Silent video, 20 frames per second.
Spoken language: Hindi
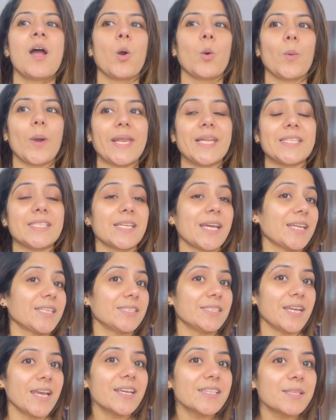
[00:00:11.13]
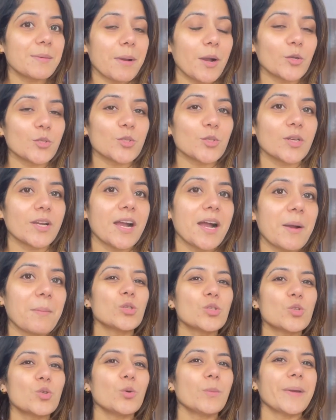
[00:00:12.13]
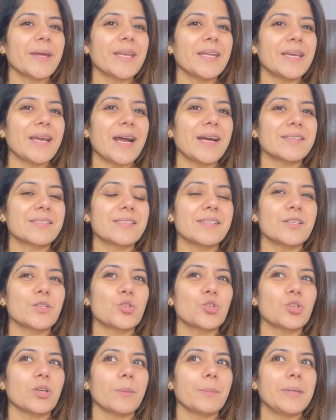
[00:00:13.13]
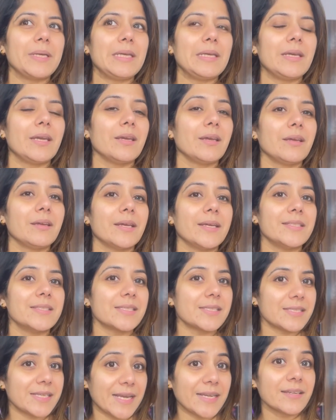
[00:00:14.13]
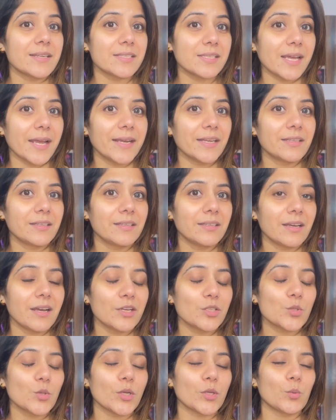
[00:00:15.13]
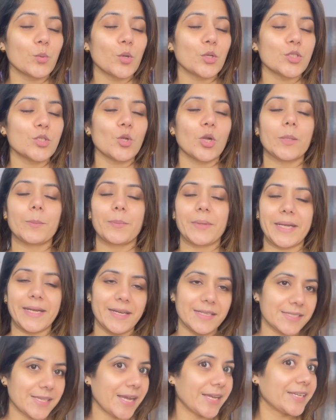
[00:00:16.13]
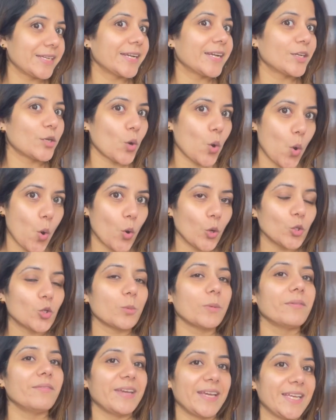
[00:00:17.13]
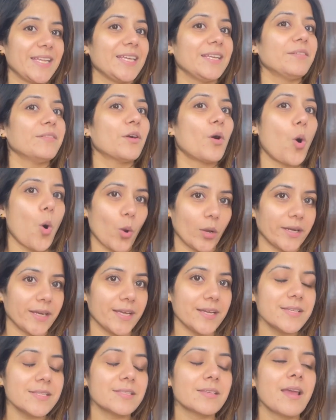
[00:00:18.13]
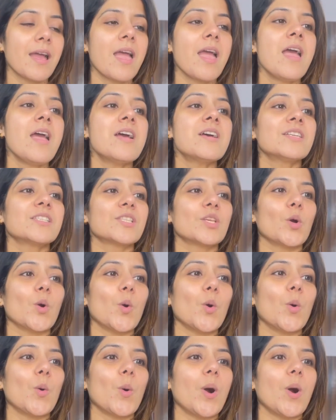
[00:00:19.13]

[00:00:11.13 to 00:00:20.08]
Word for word: वैलेंटाइन डे इज अबाउट टू कम सो मैंने आज सच अभी ये इंस्टेंट डिसाइड किया सो इट वॉज नॉट प्री डिसाइडेड एट ऑल टू बी वेरी ऑनेस्ट सो